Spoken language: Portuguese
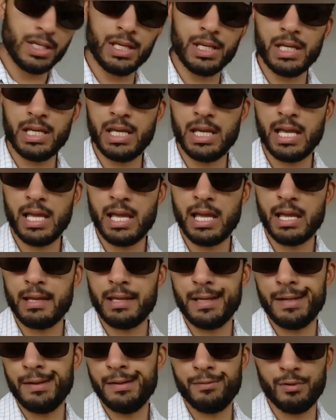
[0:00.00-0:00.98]

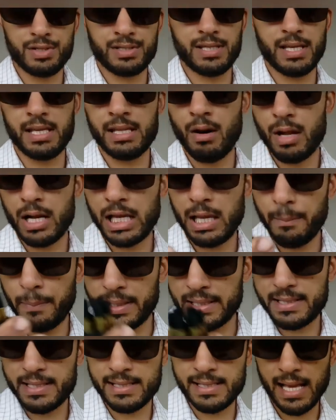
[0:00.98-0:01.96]
E, e você, na hora que
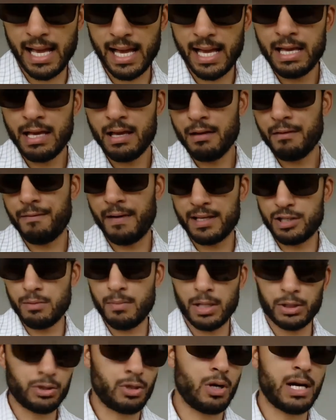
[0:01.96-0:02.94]
precisar,
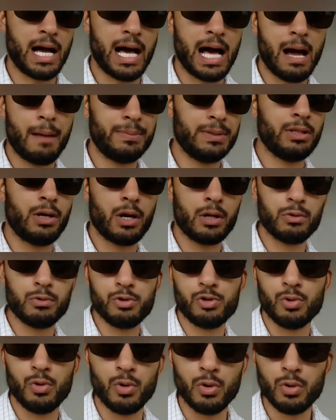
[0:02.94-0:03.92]
fazer uma troca rápida na hora
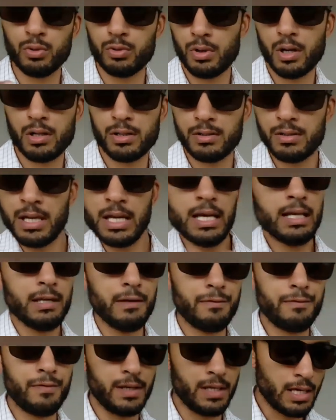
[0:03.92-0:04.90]
do jogo, na hora... Do,
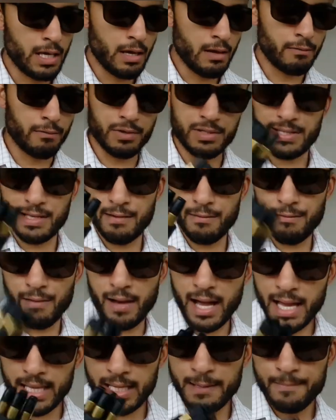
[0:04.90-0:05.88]
enfim, você
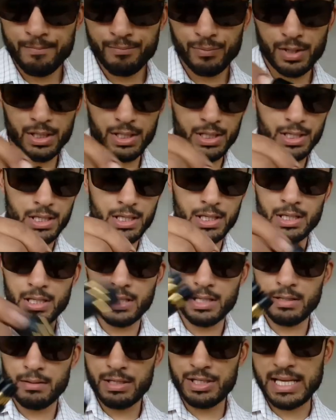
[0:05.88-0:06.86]
vai
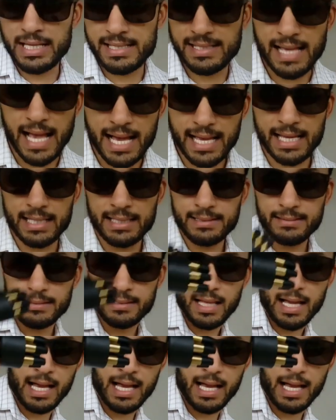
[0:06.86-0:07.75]
e, e já saca